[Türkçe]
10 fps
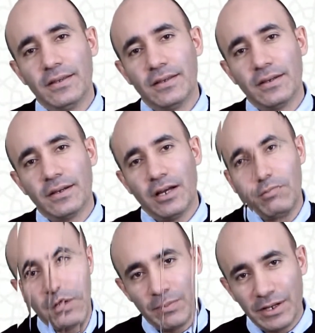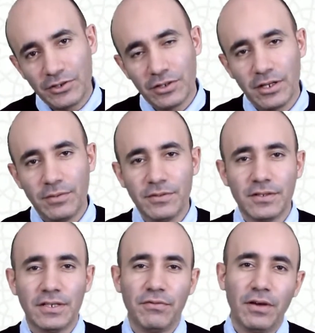e, kalp
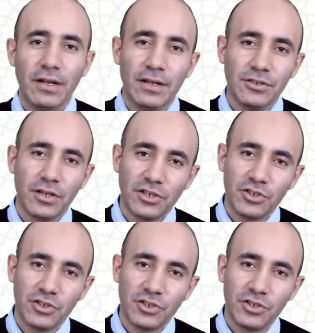kapakçıklarımızı defalarca